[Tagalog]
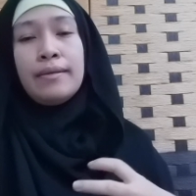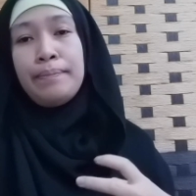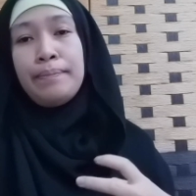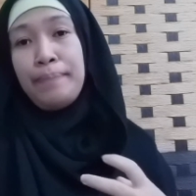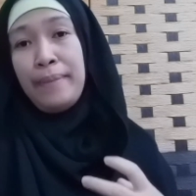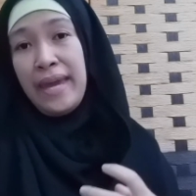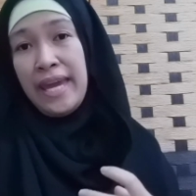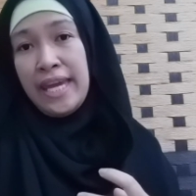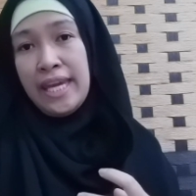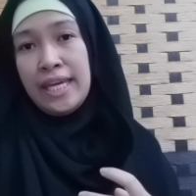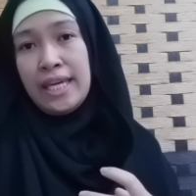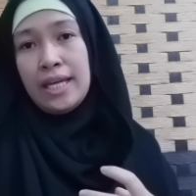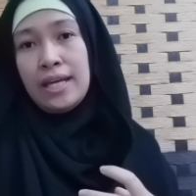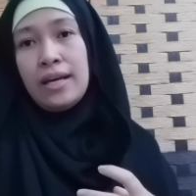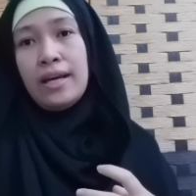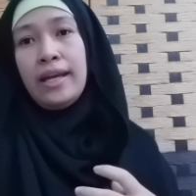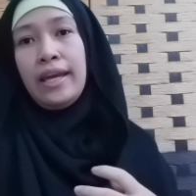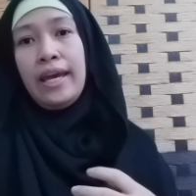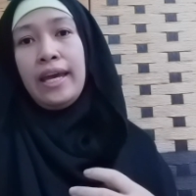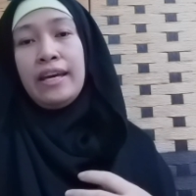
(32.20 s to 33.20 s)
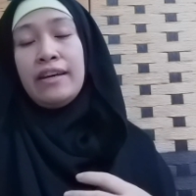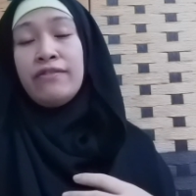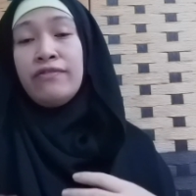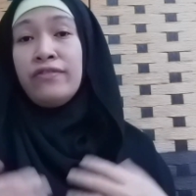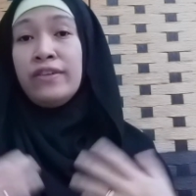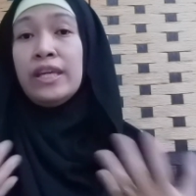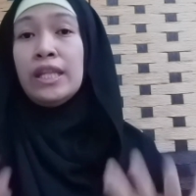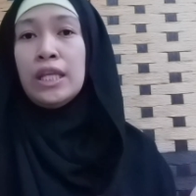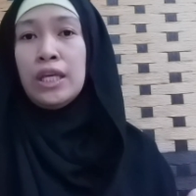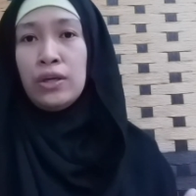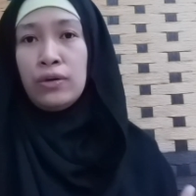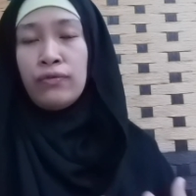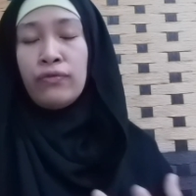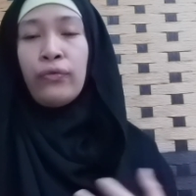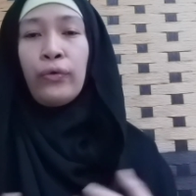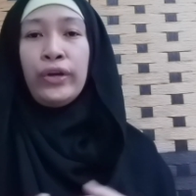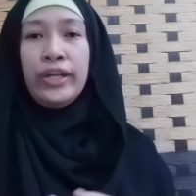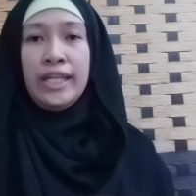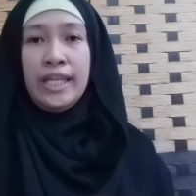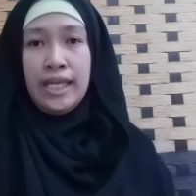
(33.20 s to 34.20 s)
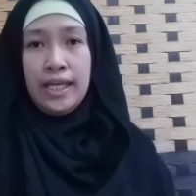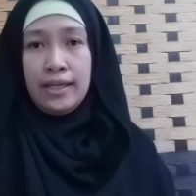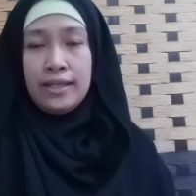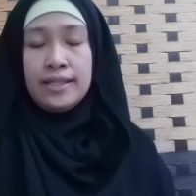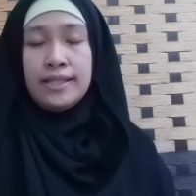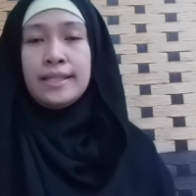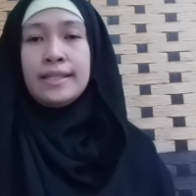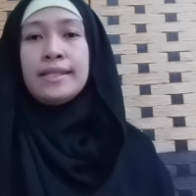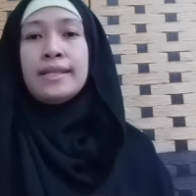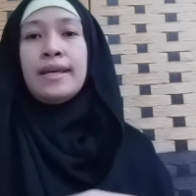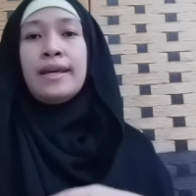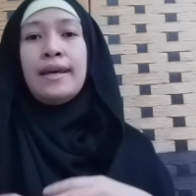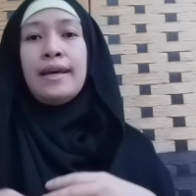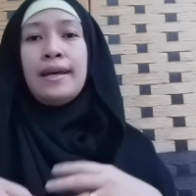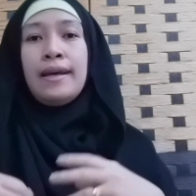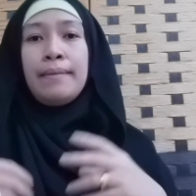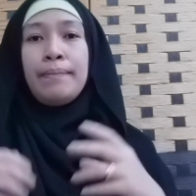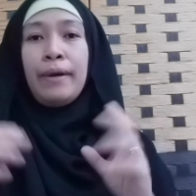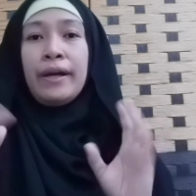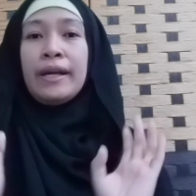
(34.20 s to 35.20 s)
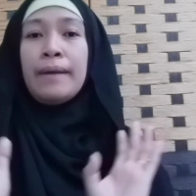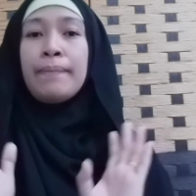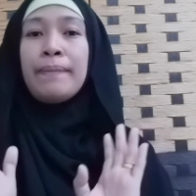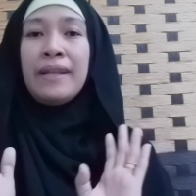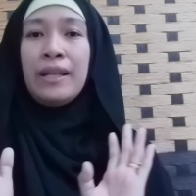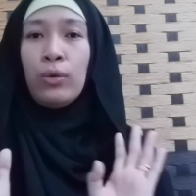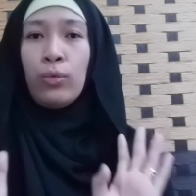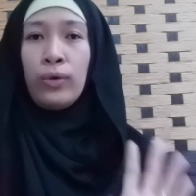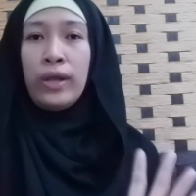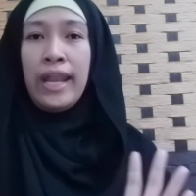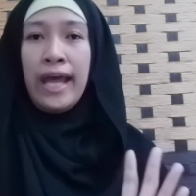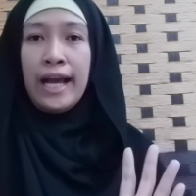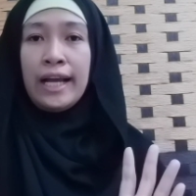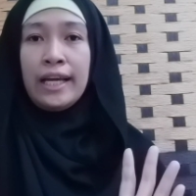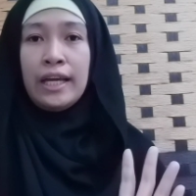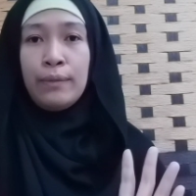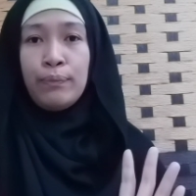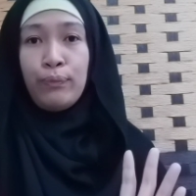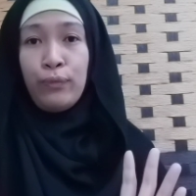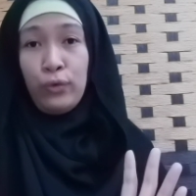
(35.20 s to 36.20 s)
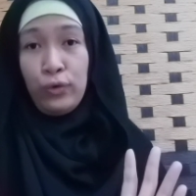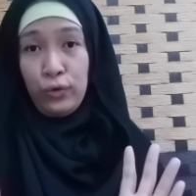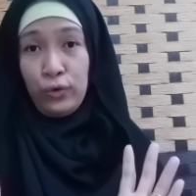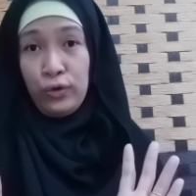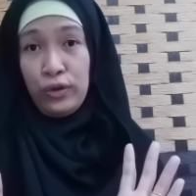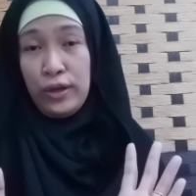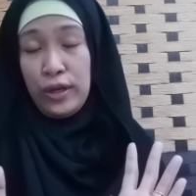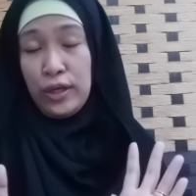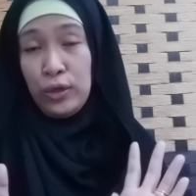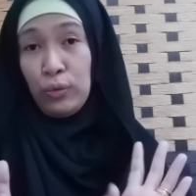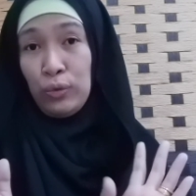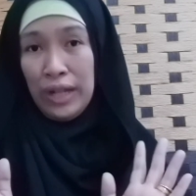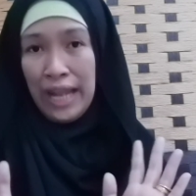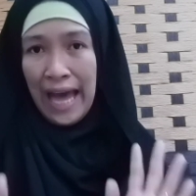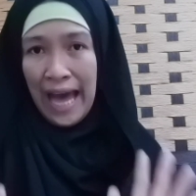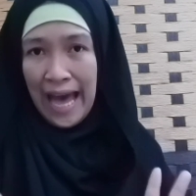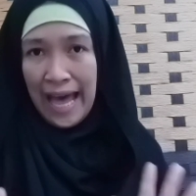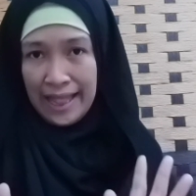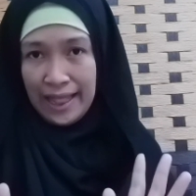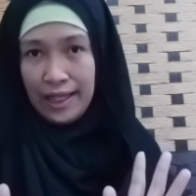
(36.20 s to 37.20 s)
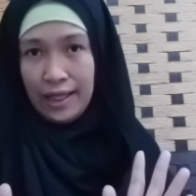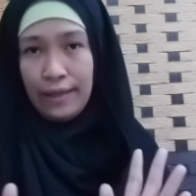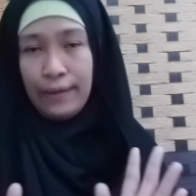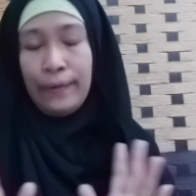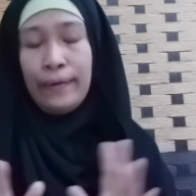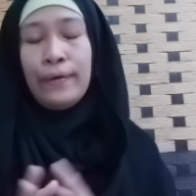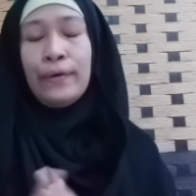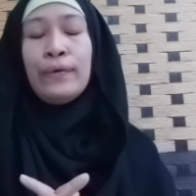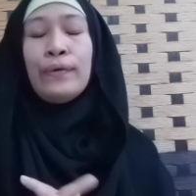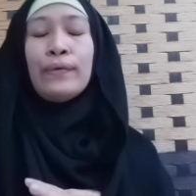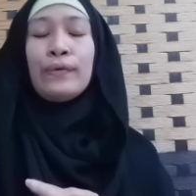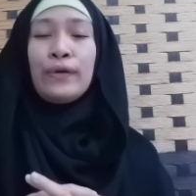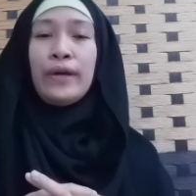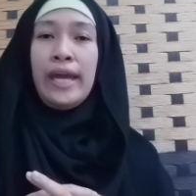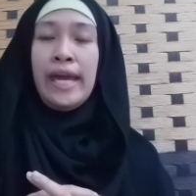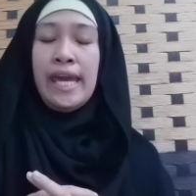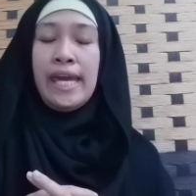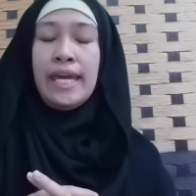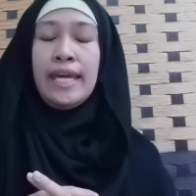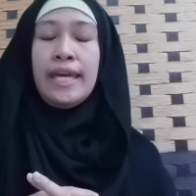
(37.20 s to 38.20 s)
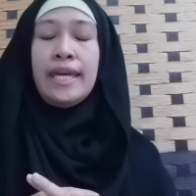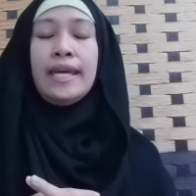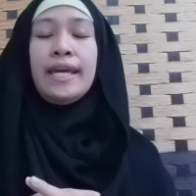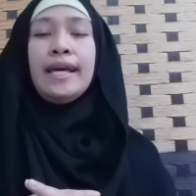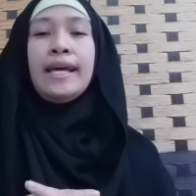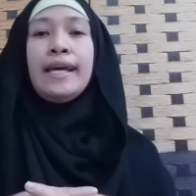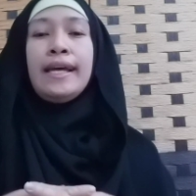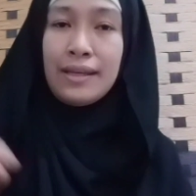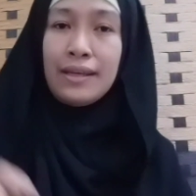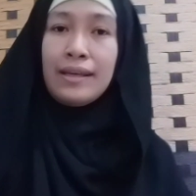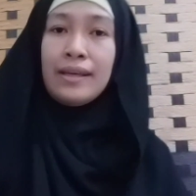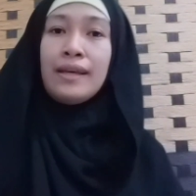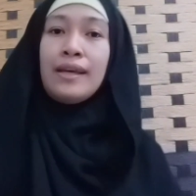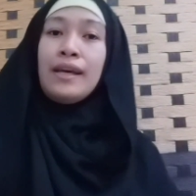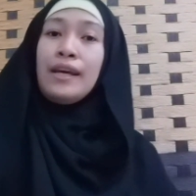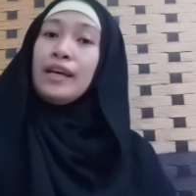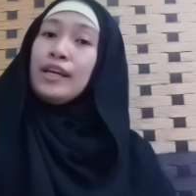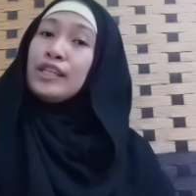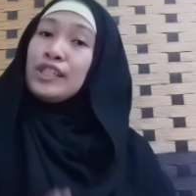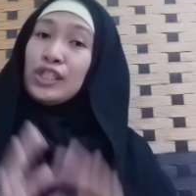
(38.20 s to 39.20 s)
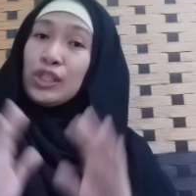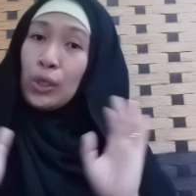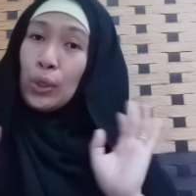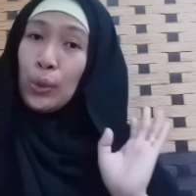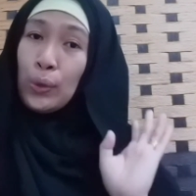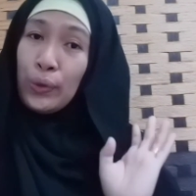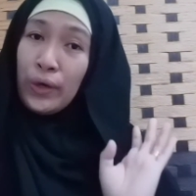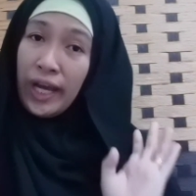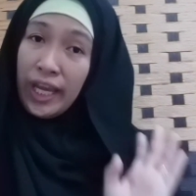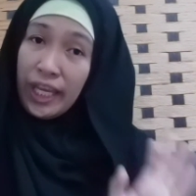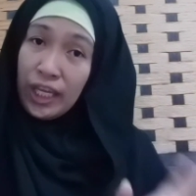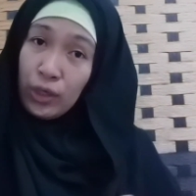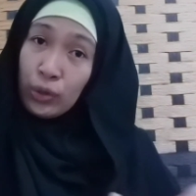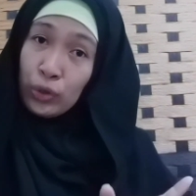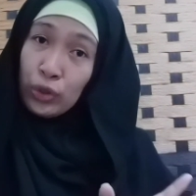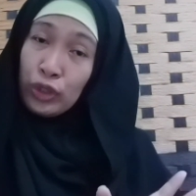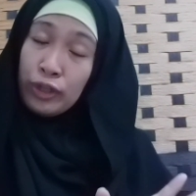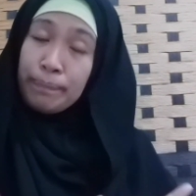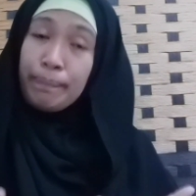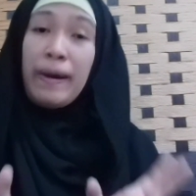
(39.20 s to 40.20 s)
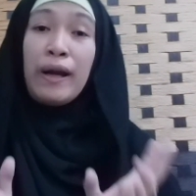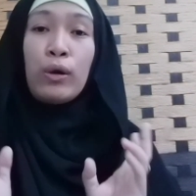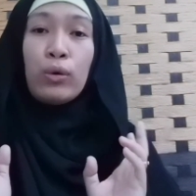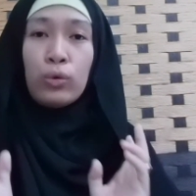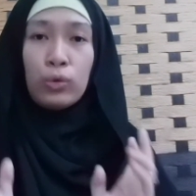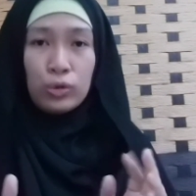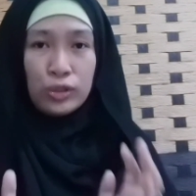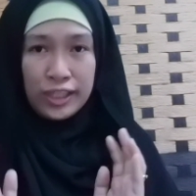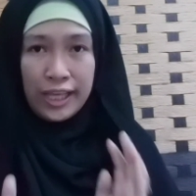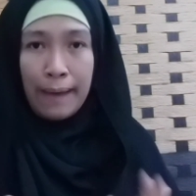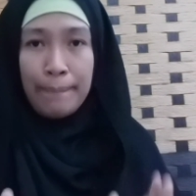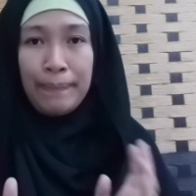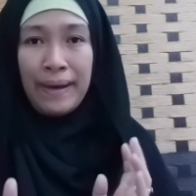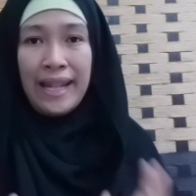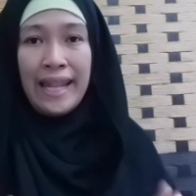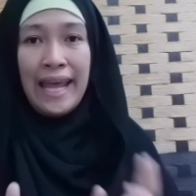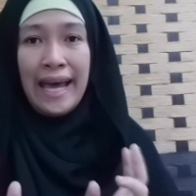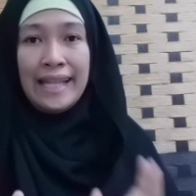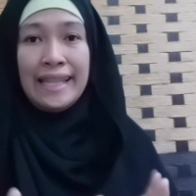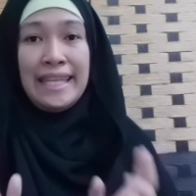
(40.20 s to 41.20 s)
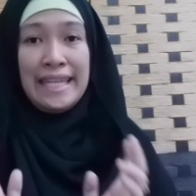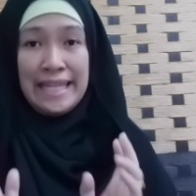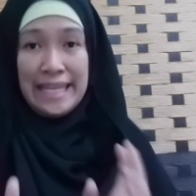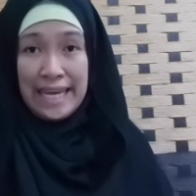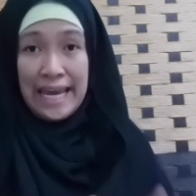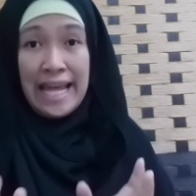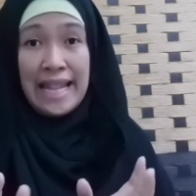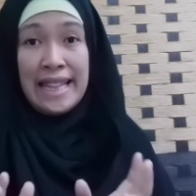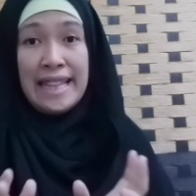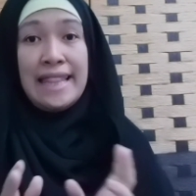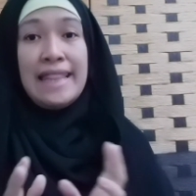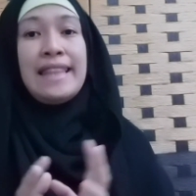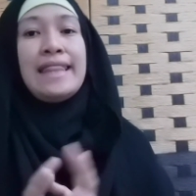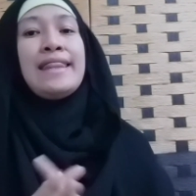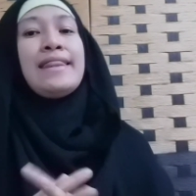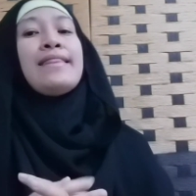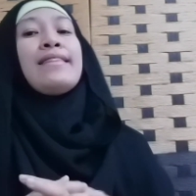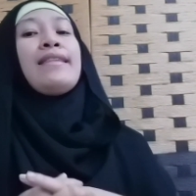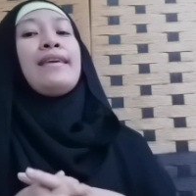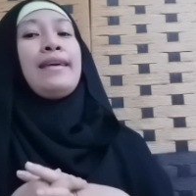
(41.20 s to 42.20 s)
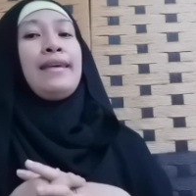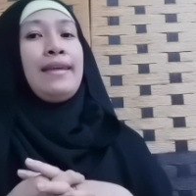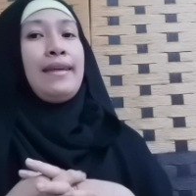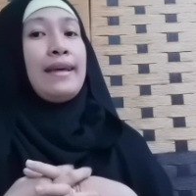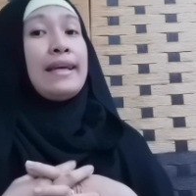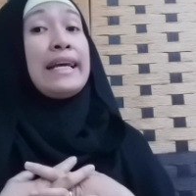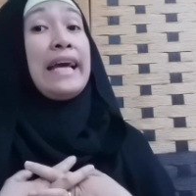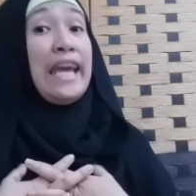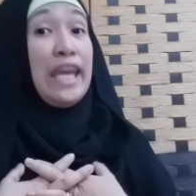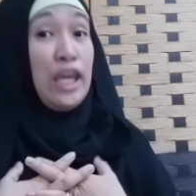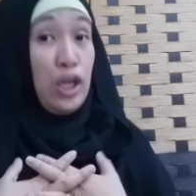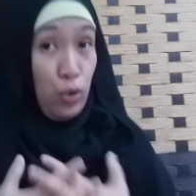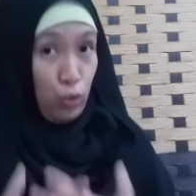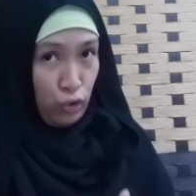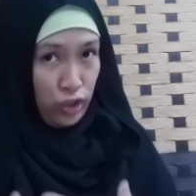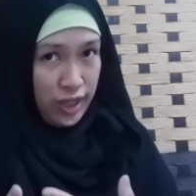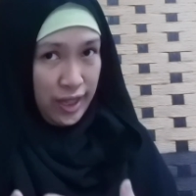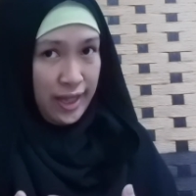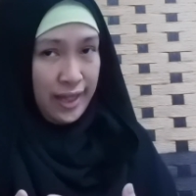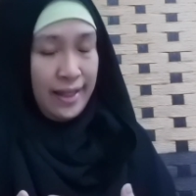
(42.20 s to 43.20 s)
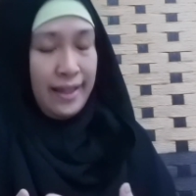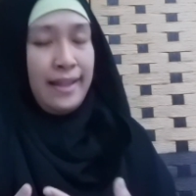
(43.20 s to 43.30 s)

make a video for this para maliwanagan po yung lahat. Okay? So, ngayon, pag-uusapan natin yan ngayon.